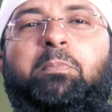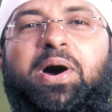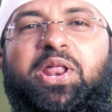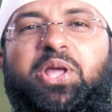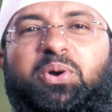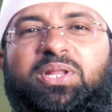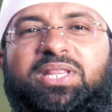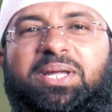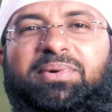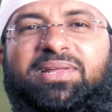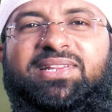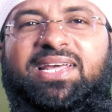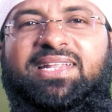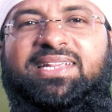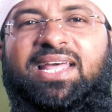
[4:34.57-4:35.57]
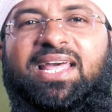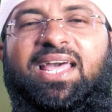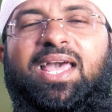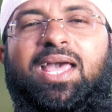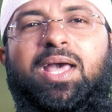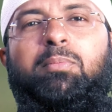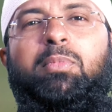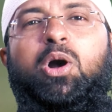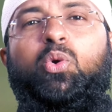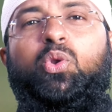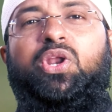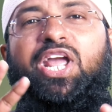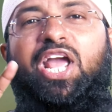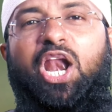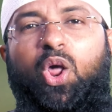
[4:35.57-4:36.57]
మరికొంతమంది అయితే మాకు
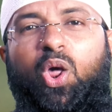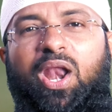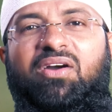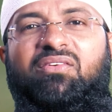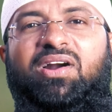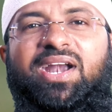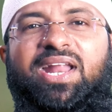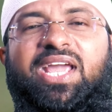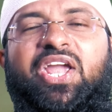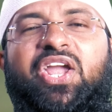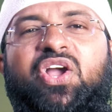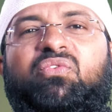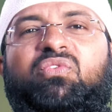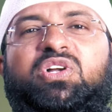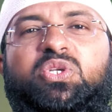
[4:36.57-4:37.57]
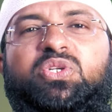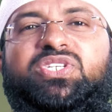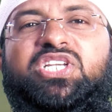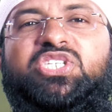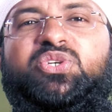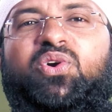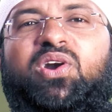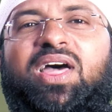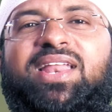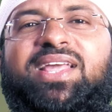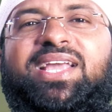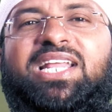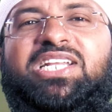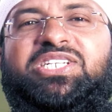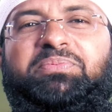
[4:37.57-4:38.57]
నీళ్లు లేవండి వజు
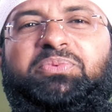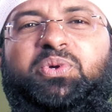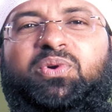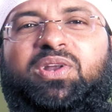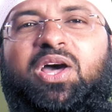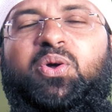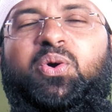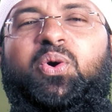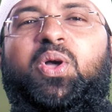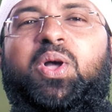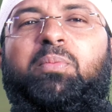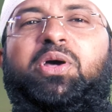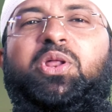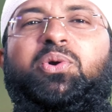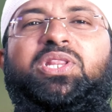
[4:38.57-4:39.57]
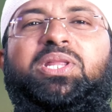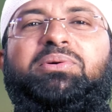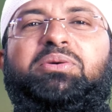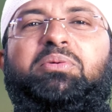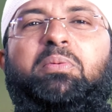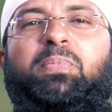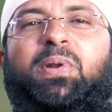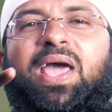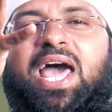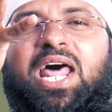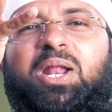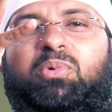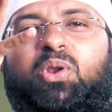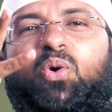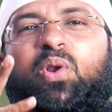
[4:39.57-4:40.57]
చేసుకోవడానికి అని చెప్తూ ఉంటారు మరి కొంతమంది
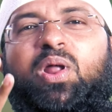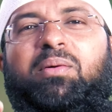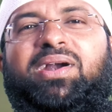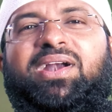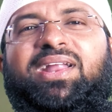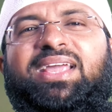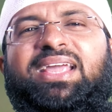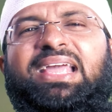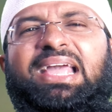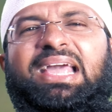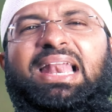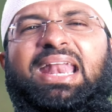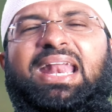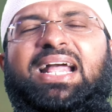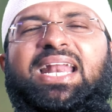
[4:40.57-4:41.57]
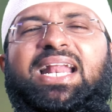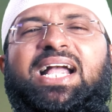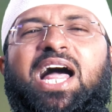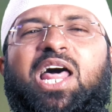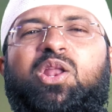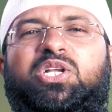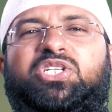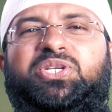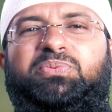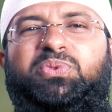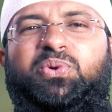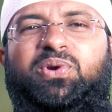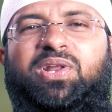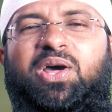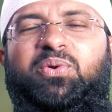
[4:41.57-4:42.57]
ప్రయాణంలో ఉన్నామండి ఇలా రకరకాలుగా
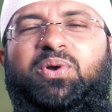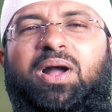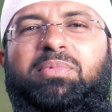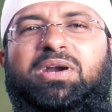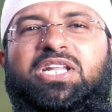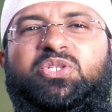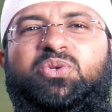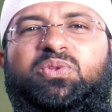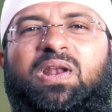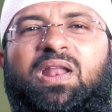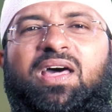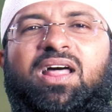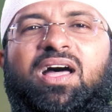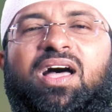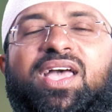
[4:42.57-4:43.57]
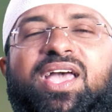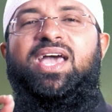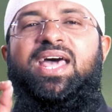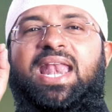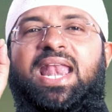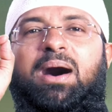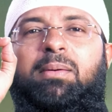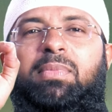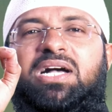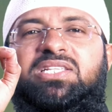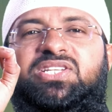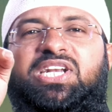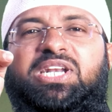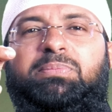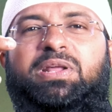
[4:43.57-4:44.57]
చెప్తూ ఉంటారు కాబట్టి సోదరులారా
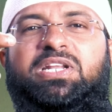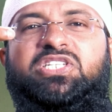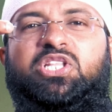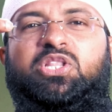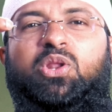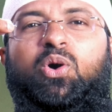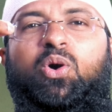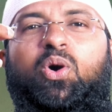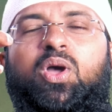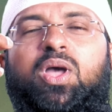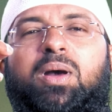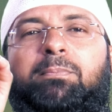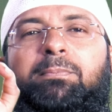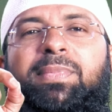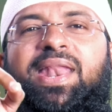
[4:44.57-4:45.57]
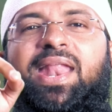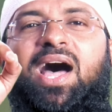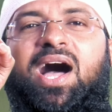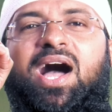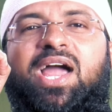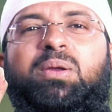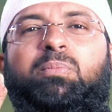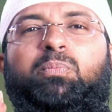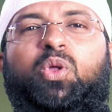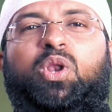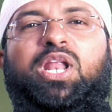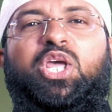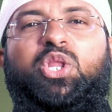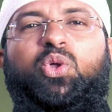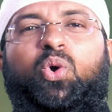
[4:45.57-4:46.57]
నమాజ్ ఎట్టి పరిస్థితుల్లో మినహా మినహాయింపు
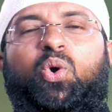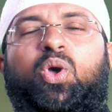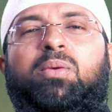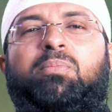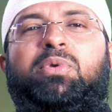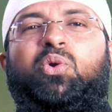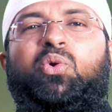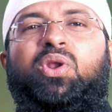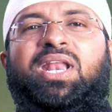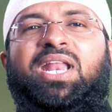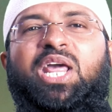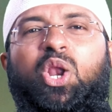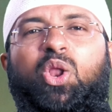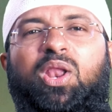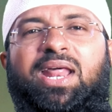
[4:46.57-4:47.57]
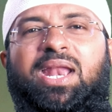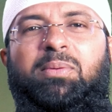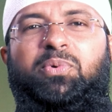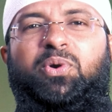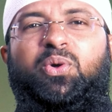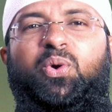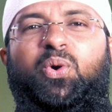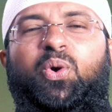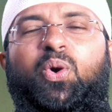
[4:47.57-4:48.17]
లేదు మీకు నీళ్లు లేనప్పుడు